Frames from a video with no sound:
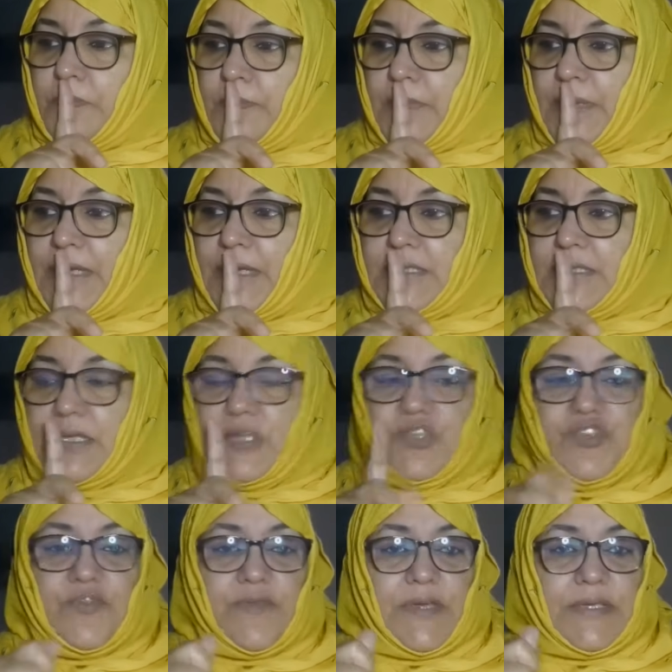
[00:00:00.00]
بقيت
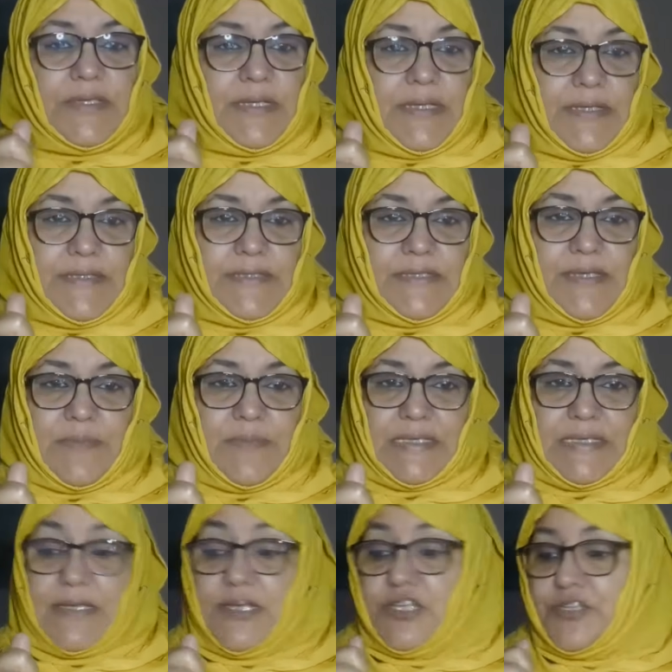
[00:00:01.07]
كنشوف كيدخل عندي
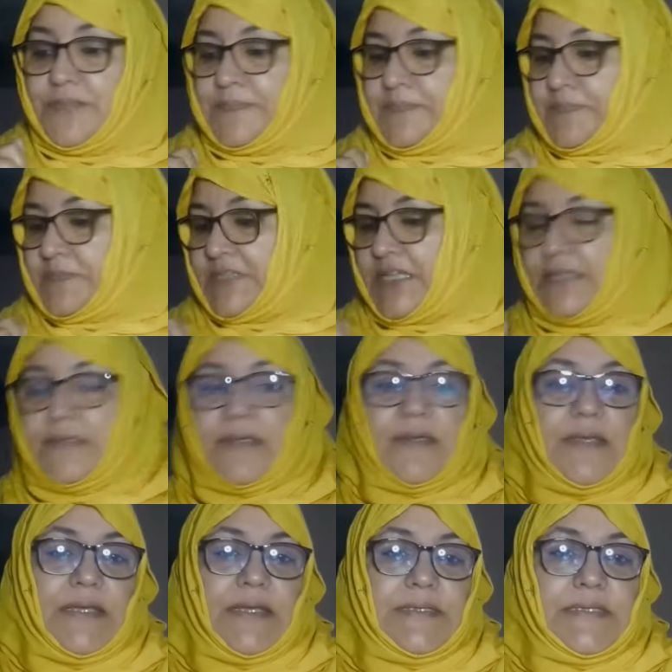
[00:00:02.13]
الميساج
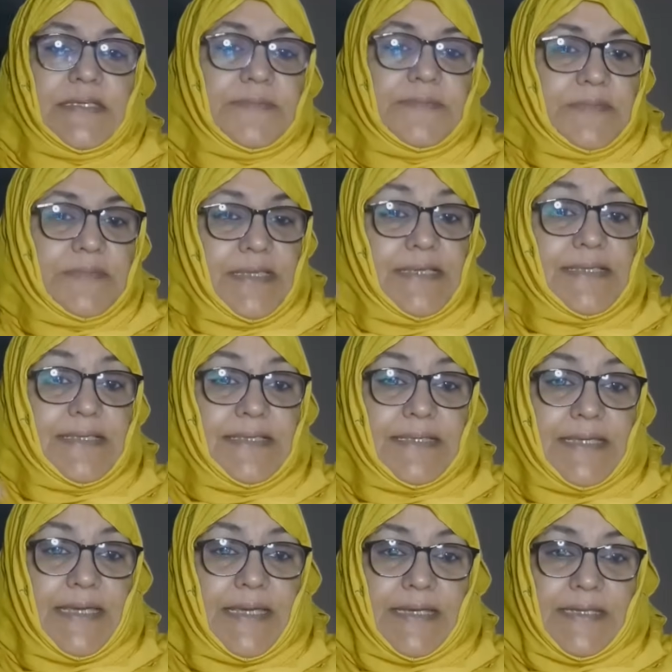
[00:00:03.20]
كتدخل عندي الناس
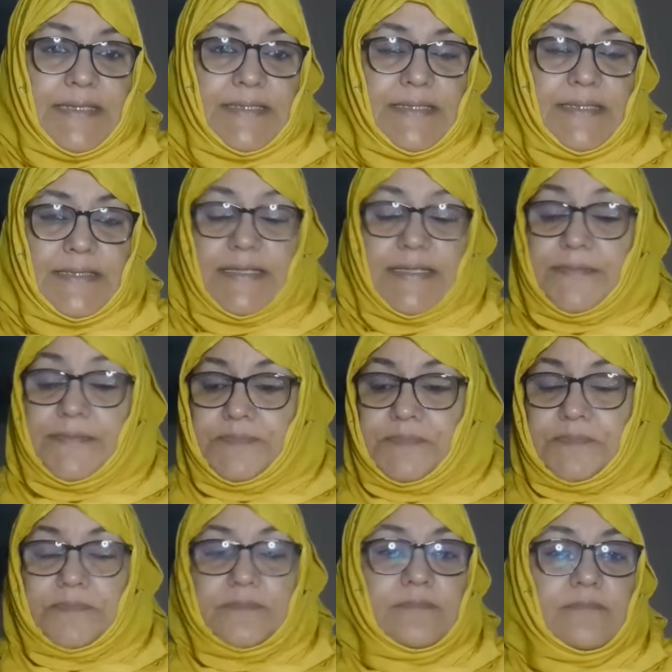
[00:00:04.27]
اللي كاينين عندي لتحت
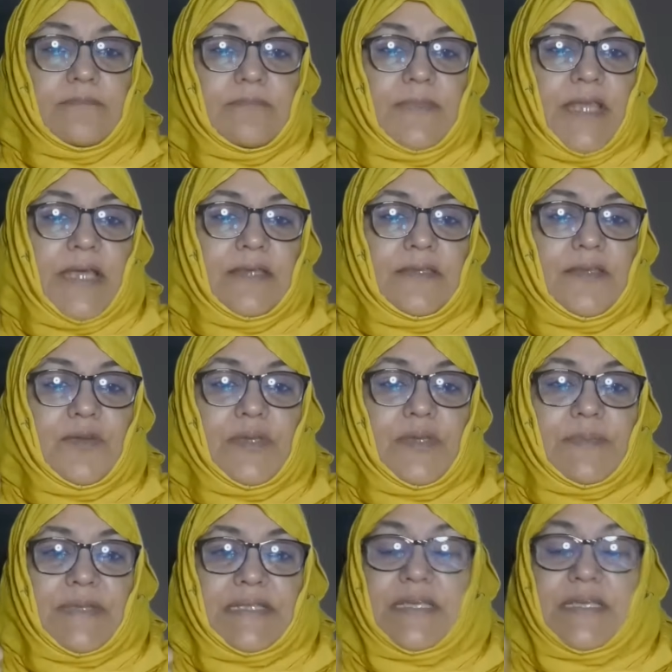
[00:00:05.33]
داروا
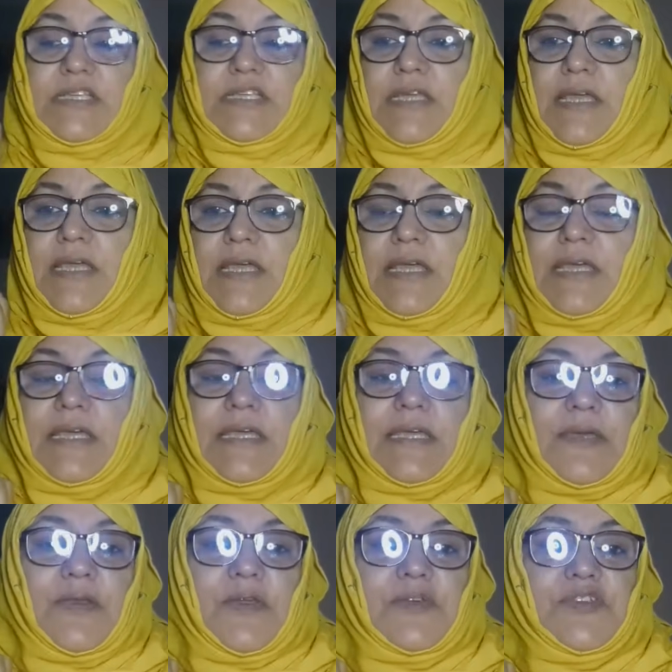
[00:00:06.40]
لي ميساج
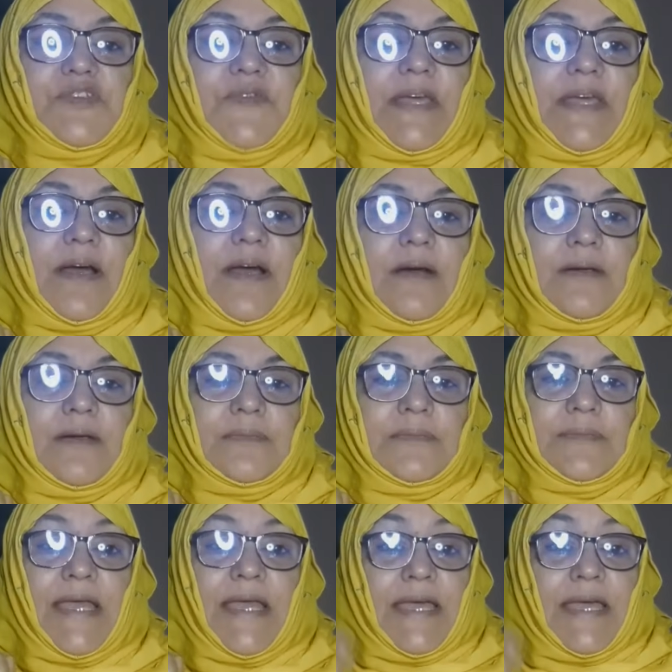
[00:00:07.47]
قريو شفيقه
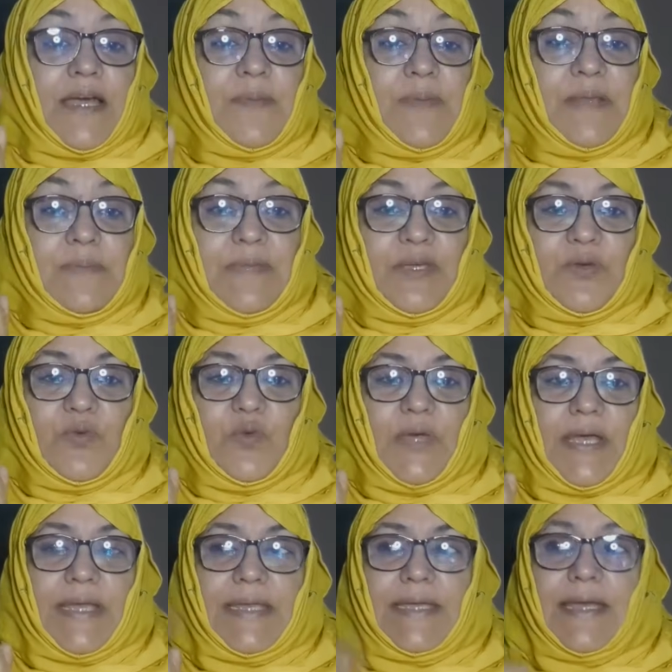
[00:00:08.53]
قبل ما
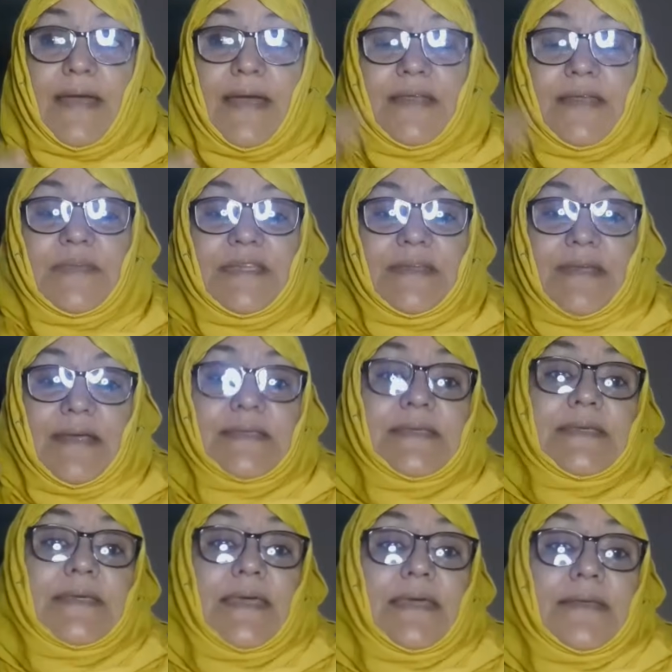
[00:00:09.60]
يقولوها ليا انا بيت
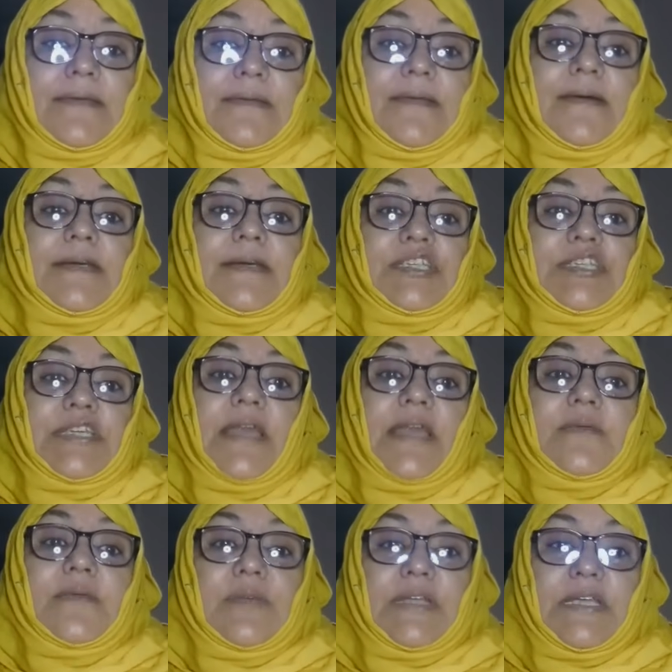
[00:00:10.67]
نعاسي كاين على الجهه
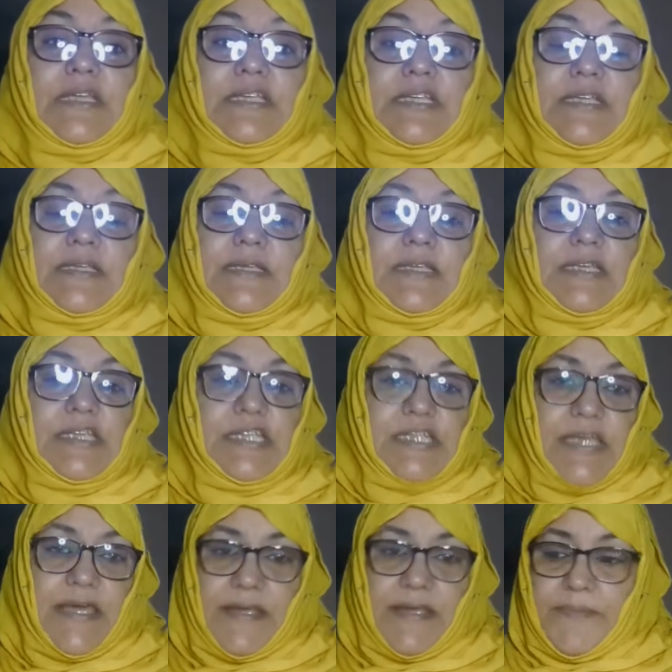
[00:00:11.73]
اللي موليه
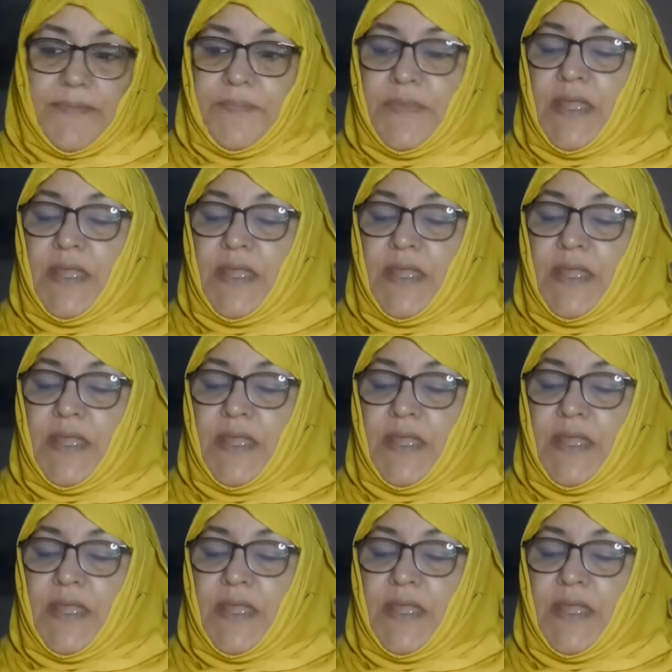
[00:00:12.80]
الشارع